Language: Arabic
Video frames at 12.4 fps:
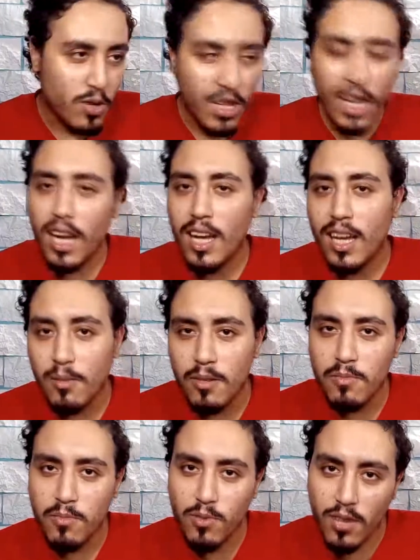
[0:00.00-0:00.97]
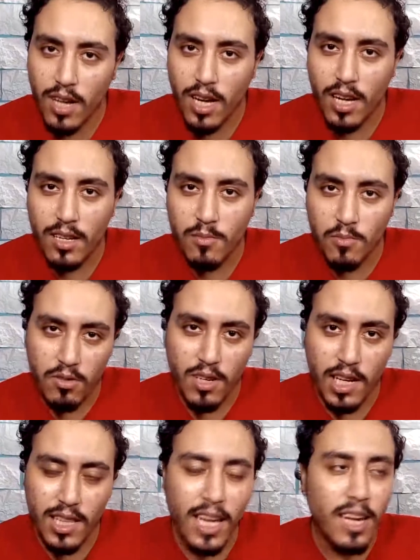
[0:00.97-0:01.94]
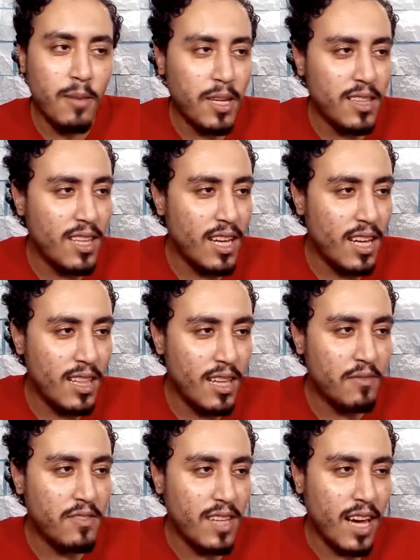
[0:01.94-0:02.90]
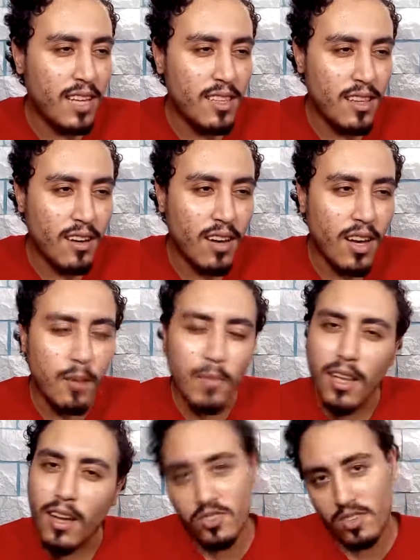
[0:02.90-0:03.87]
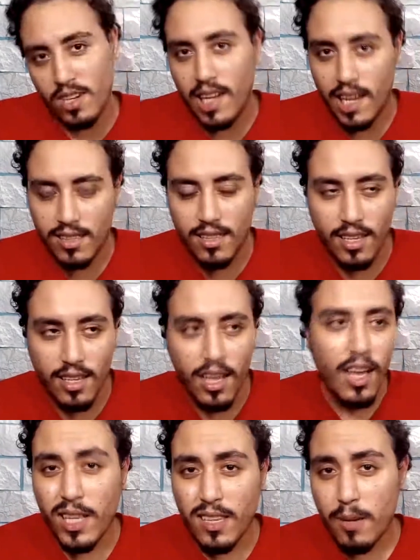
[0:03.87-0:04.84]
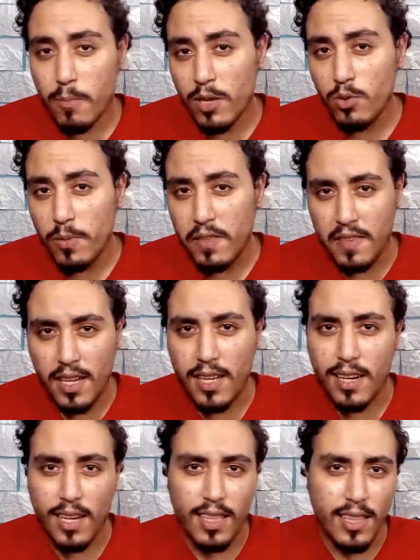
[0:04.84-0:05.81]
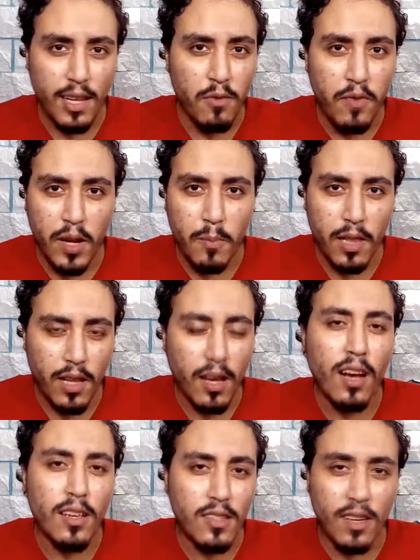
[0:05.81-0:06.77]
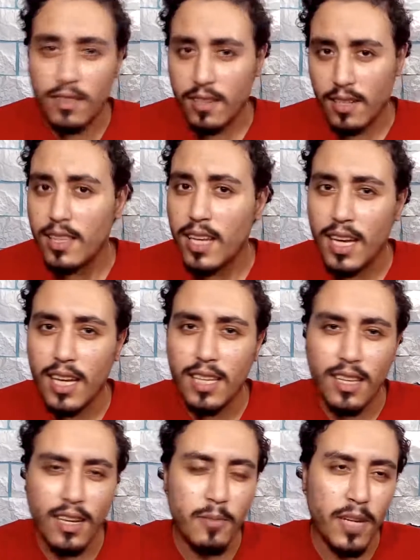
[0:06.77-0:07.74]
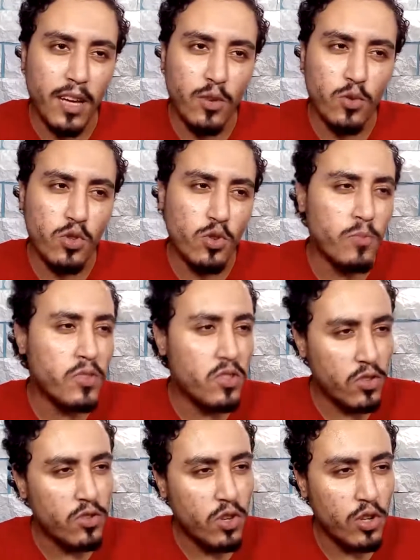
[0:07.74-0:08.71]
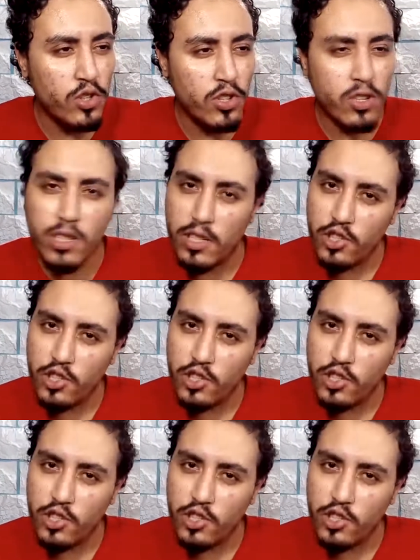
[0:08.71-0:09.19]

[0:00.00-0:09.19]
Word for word: بالراحه يا بابا بالراحه بالراحه تقريبا ده نفس عدد الرقم اللي وصل ليه اتاك وجدير برضو بالذكر ان الفيلم الخاص قطر النهايه تقريبا هيكون يوم 16